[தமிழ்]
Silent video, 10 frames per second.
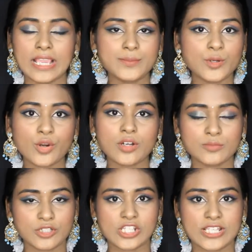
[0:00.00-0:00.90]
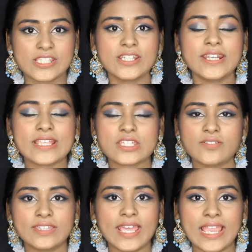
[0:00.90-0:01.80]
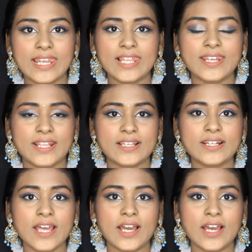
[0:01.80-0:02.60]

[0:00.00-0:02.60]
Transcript: ஐப்ரோவுக்கு முடிச்சாச்சு நெக்ஸ்ட்டு வந்து ஐலைனருக்கு